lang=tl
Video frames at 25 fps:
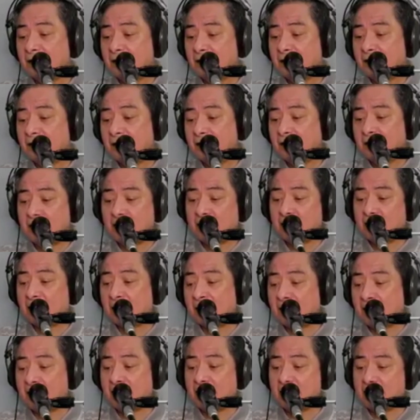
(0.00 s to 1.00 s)
ng
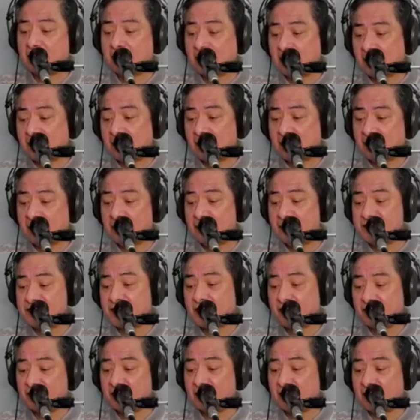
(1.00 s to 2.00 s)
halagang
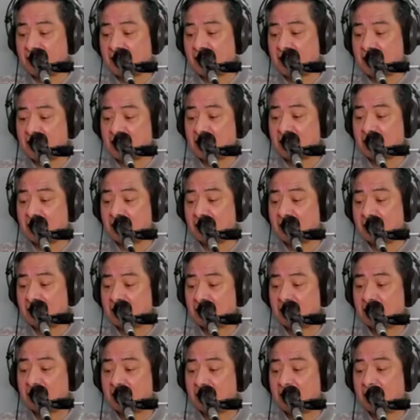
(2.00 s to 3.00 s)
isandaang
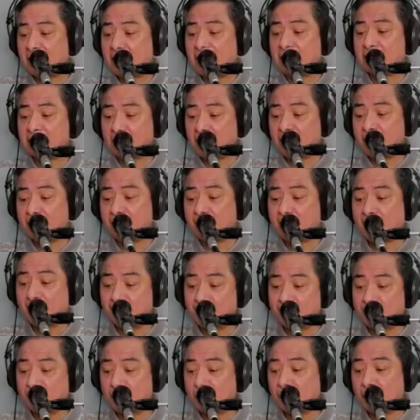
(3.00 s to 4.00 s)
at
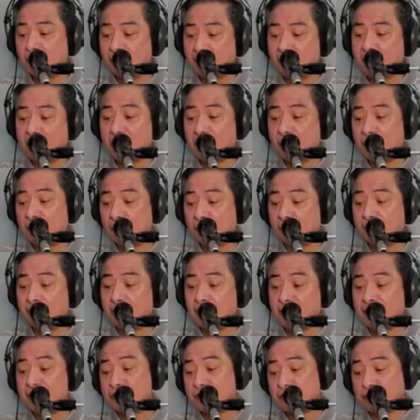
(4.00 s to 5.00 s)
limampung milyong
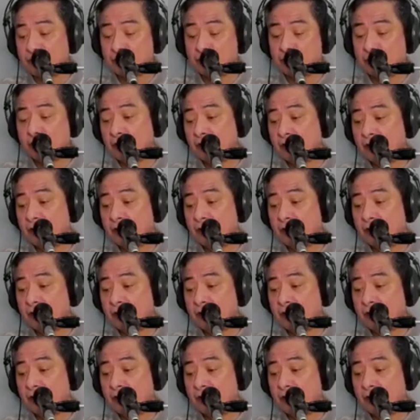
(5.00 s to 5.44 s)
piso.